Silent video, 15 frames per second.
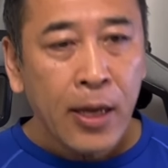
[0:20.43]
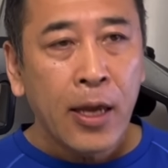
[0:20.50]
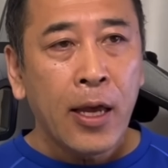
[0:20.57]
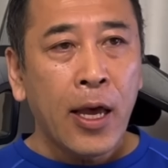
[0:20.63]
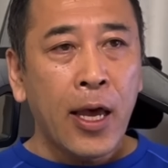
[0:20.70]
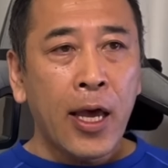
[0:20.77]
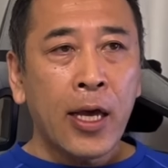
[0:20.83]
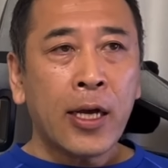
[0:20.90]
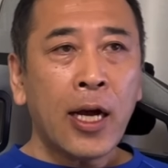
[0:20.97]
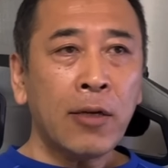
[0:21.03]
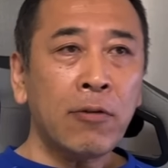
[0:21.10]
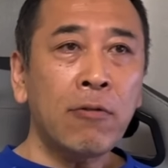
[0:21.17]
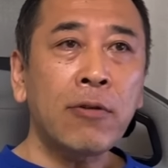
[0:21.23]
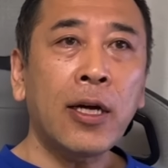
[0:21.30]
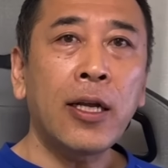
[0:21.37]
えー、各
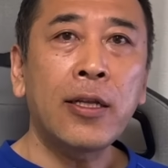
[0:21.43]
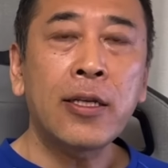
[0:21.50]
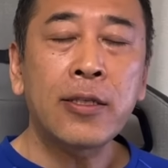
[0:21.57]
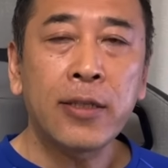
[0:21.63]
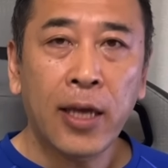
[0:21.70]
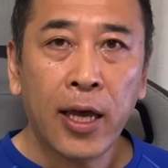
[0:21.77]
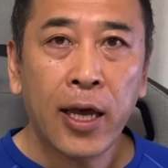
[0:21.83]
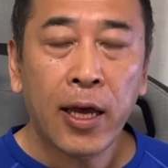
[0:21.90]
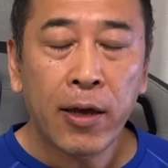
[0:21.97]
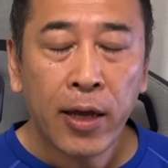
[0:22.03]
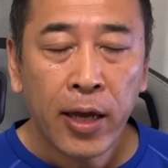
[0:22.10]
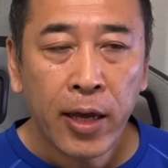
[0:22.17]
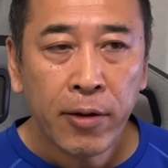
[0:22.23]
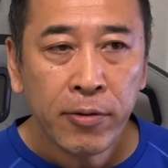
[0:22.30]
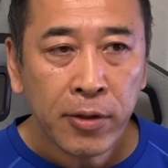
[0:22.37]
国からですね、
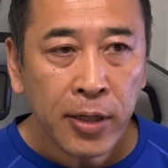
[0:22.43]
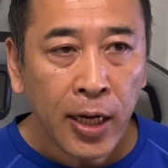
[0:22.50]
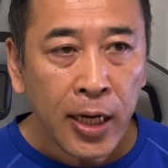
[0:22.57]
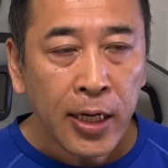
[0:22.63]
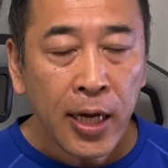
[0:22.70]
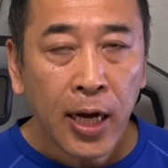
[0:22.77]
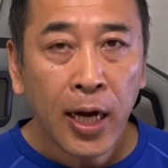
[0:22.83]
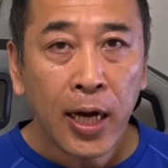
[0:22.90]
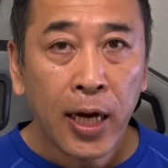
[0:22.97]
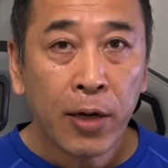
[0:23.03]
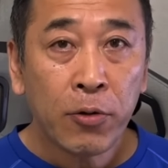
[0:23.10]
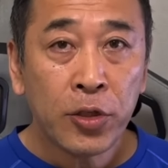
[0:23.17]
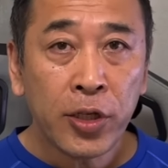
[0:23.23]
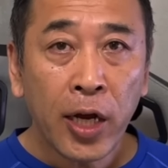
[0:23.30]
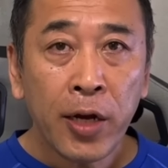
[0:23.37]
ウクライナが
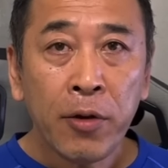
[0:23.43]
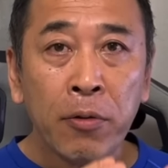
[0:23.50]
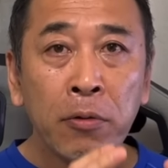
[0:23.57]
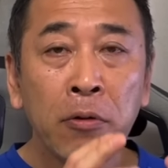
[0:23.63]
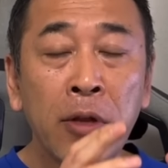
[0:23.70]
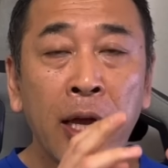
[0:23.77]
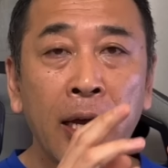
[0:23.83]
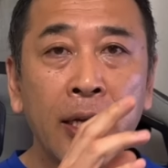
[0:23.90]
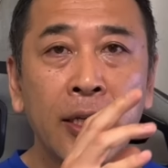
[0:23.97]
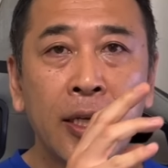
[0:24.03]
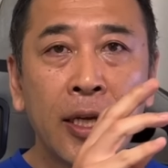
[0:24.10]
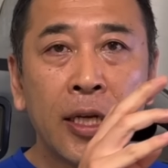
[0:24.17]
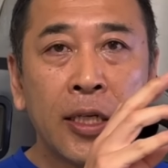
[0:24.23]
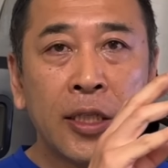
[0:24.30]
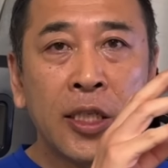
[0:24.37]
ロシア領土内
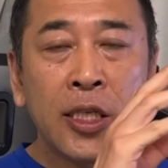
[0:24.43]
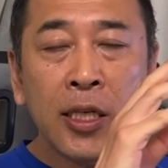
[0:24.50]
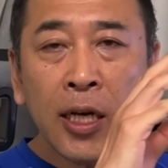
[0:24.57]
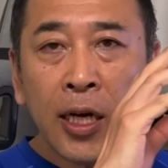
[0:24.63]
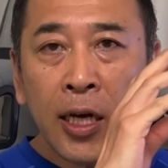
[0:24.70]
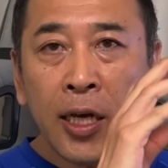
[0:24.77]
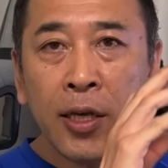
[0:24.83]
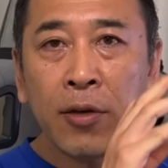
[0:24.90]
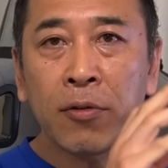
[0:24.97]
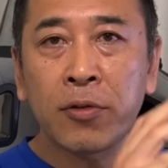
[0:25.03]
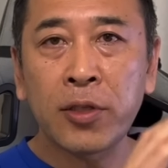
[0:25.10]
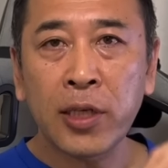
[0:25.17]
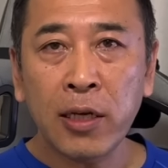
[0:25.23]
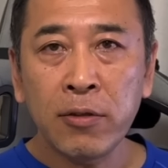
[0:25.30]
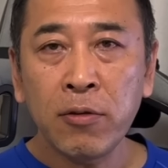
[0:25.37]
に西側兵器を
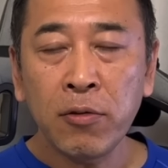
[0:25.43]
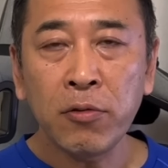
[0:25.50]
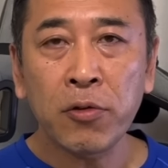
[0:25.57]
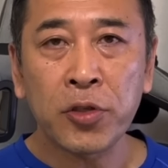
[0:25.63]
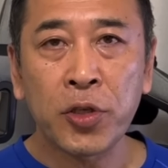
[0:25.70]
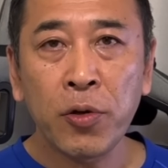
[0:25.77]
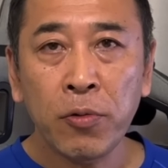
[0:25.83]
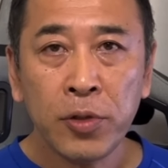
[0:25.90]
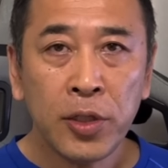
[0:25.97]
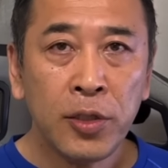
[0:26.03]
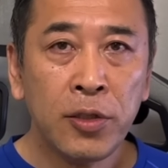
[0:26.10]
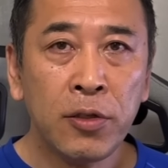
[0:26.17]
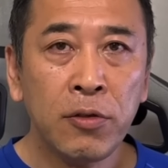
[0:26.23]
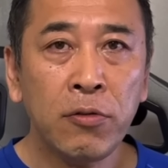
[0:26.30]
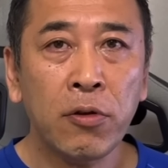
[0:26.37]
使うことを承認
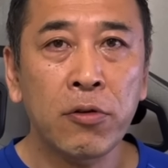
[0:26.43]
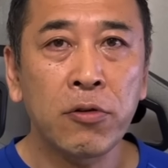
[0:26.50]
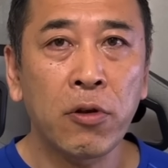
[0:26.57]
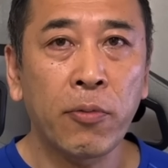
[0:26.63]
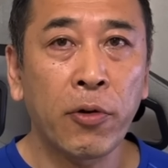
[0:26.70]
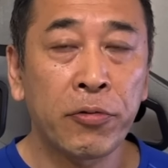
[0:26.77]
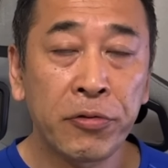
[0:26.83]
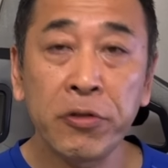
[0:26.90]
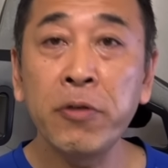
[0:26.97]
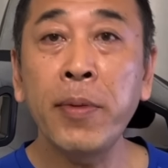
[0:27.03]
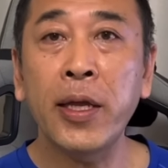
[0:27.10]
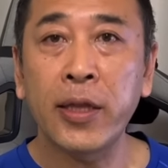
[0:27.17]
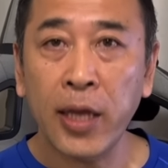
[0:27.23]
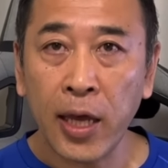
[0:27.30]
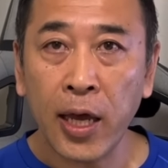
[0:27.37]
するというのも含
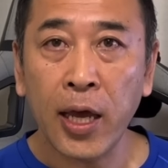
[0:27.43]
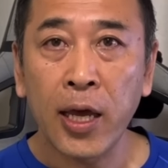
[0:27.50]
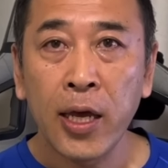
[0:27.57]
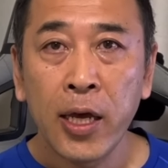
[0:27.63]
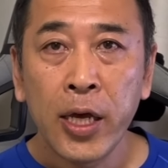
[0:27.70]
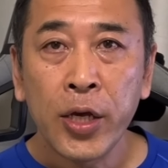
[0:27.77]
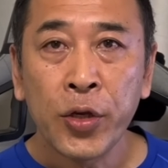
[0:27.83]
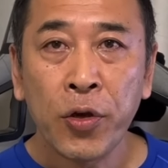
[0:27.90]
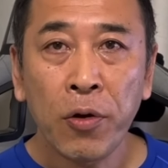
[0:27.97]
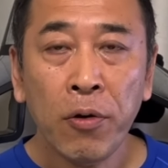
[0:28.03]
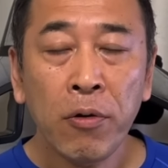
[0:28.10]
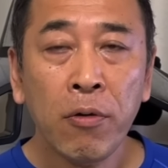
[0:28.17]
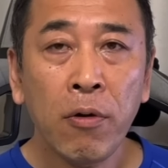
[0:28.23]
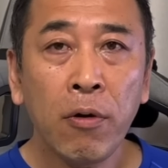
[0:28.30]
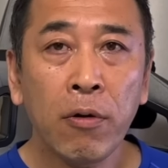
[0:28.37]
めて、強
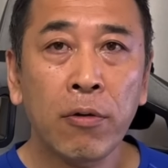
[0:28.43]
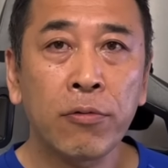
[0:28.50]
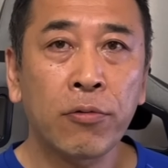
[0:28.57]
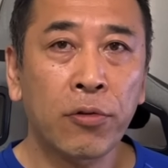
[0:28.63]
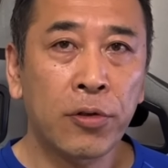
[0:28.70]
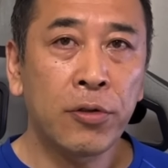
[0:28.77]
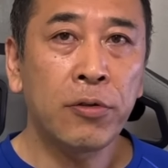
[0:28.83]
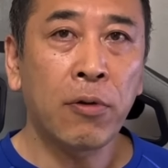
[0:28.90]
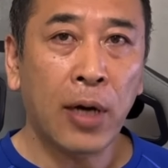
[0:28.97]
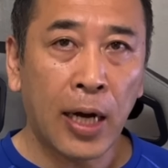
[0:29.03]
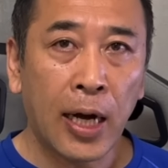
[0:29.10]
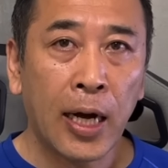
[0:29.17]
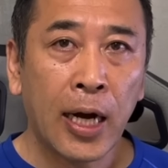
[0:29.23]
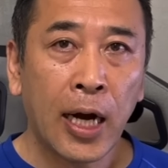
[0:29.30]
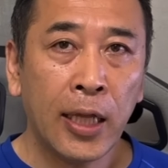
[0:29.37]
硬論というの
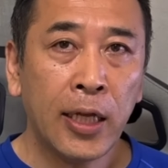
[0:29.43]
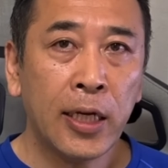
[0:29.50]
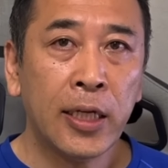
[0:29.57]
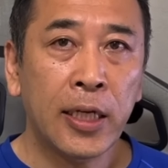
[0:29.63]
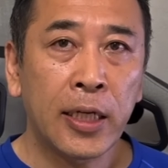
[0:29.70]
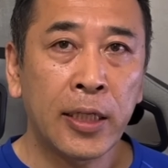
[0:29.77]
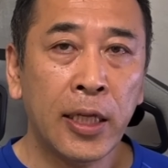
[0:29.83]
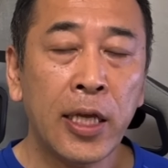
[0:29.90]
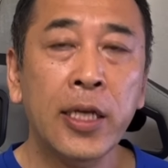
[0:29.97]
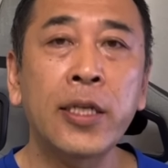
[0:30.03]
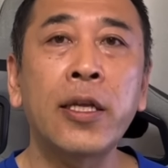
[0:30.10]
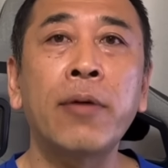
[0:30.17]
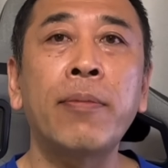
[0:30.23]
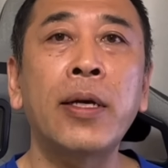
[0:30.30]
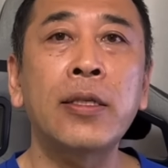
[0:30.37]
がかなり出てき
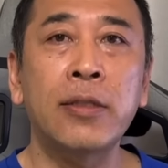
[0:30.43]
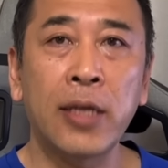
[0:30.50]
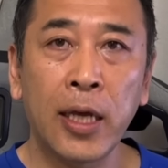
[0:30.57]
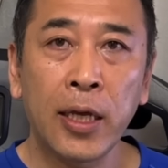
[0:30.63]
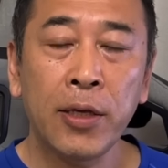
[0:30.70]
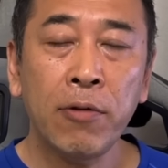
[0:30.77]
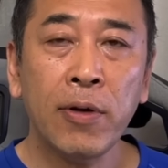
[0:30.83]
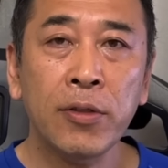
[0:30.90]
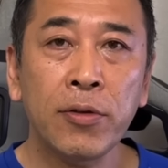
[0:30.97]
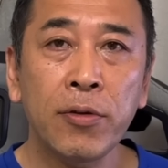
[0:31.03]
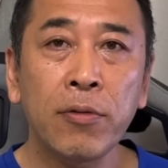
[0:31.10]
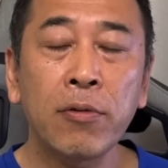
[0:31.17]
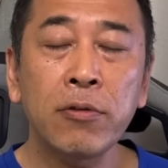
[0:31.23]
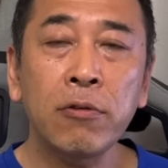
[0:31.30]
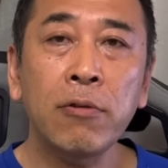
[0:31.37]
てますね。今日はそれ
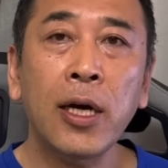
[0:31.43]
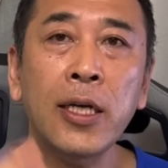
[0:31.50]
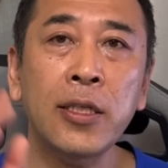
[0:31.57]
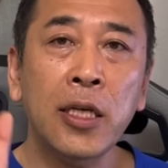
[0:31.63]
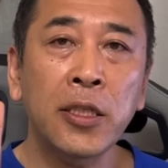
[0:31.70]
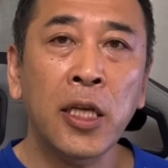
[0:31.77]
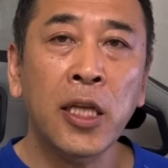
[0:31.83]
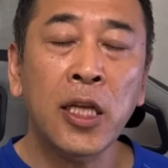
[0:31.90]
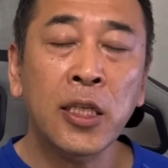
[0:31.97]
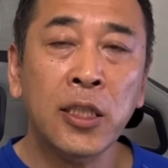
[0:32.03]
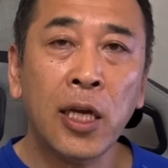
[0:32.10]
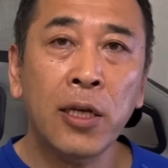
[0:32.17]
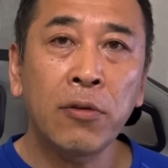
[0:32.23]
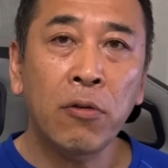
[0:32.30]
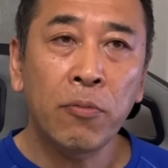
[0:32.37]
をご紹介させていただき
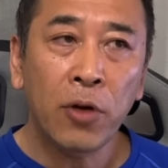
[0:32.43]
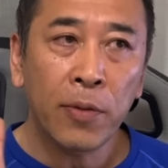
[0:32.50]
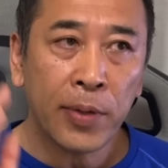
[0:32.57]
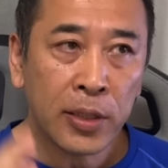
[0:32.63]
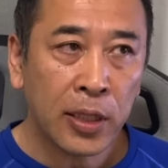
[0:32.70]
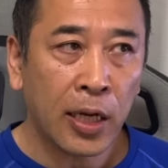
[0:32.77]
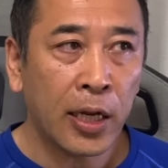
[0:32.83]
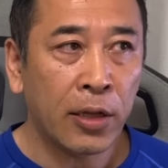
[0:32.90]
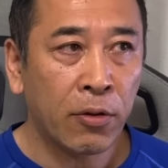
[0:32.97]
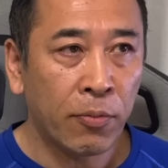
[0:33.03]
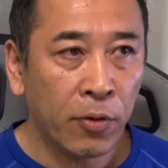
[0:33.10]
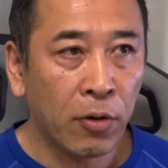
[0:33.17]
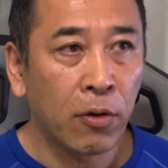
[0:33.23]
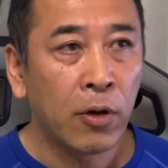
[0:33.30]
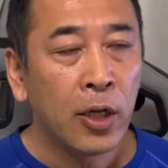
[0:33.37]
たいと思いますけれど
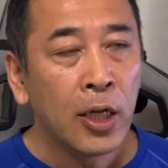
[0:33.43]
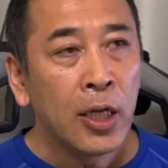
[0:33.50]
も、